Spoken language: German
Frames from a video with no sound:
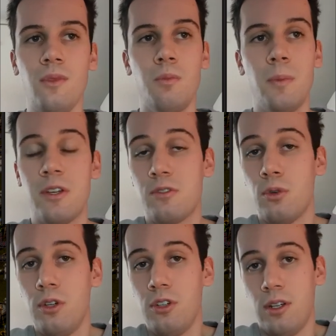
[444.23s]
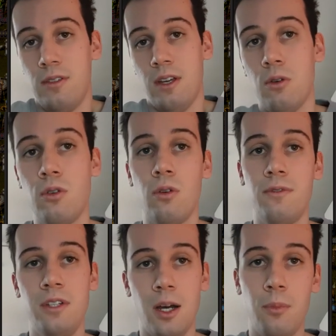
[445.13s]
Mir persönlich hat es auch
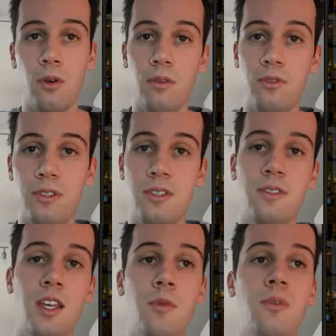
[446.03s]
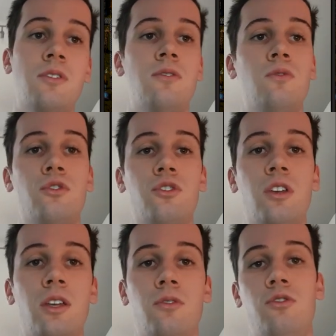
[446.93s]
geholfen, die Abläufe und die Systeme besser zu
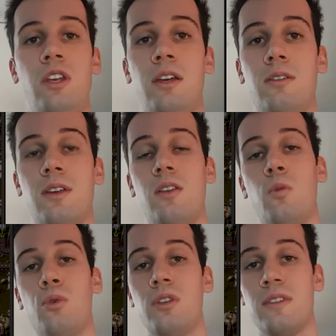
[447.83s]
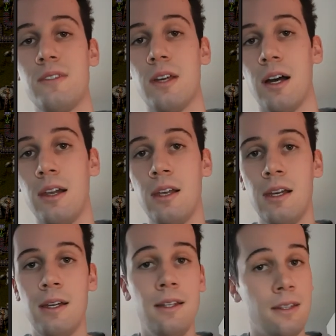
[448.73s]
verstehen. Ich denke, es hat auch Potenzial,
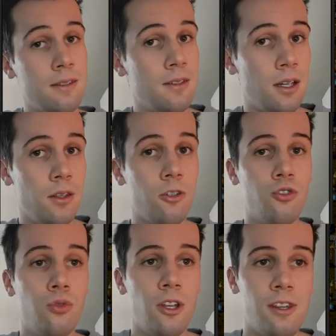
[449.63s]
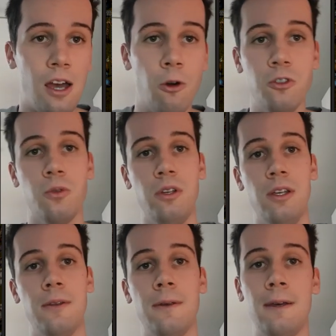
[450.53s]
dass es anderen Studenten auch so
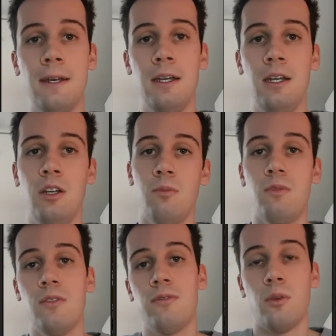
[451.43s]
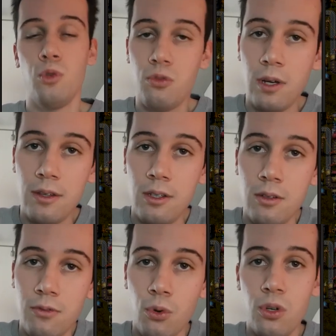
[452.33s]
geht wir, für mich waren
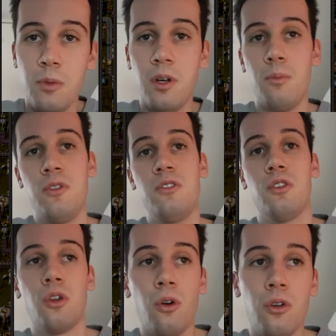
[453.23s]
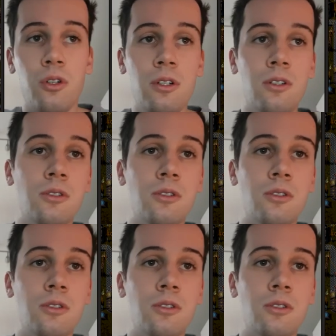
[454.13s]
die Folien immer ein bisschen trocken.